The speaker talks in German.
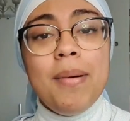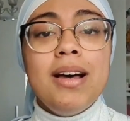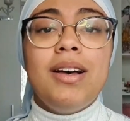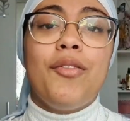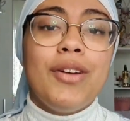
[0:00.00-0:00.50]

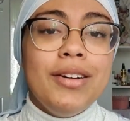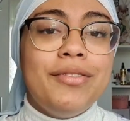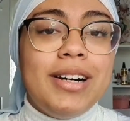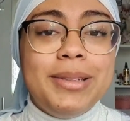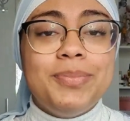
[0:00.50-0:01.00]
Aber auf jeden
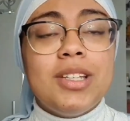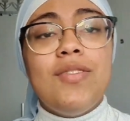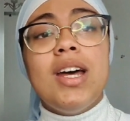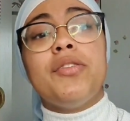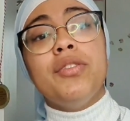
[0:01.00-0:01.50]
Fall, ich
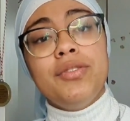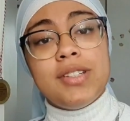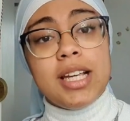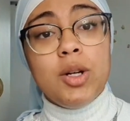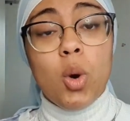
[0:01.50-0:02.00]
war da
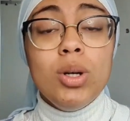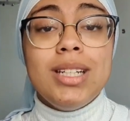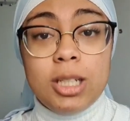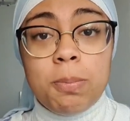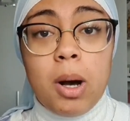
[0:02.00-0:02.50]
15
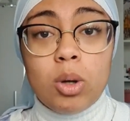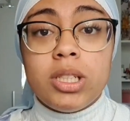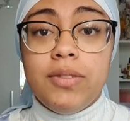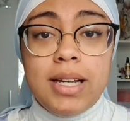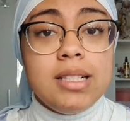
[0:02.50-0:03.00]
und ich
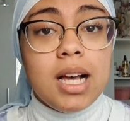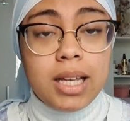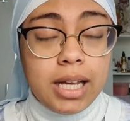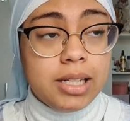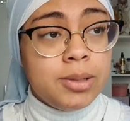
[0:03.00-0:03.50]
brauchte, wie
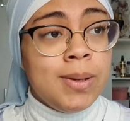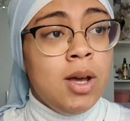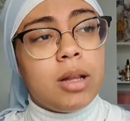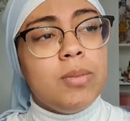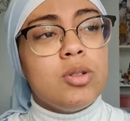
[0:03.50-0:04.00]
gesagt, Geld.
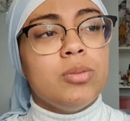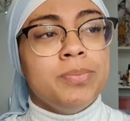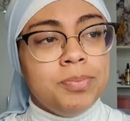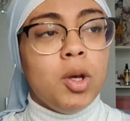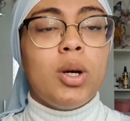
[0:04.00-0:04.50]
Ich dachte mir so,
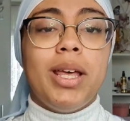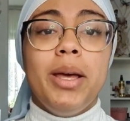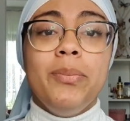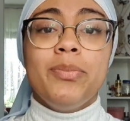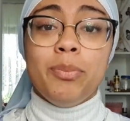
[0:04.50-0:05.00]
hm,
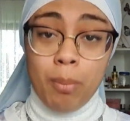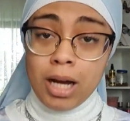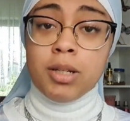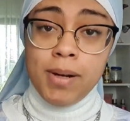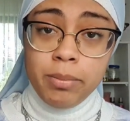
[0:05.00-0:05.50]
okay,
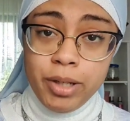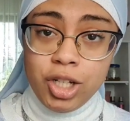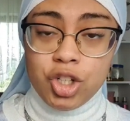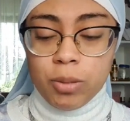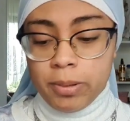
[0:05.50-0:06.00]
mache ich mal einen
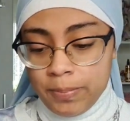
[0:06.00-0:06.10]
Minijob.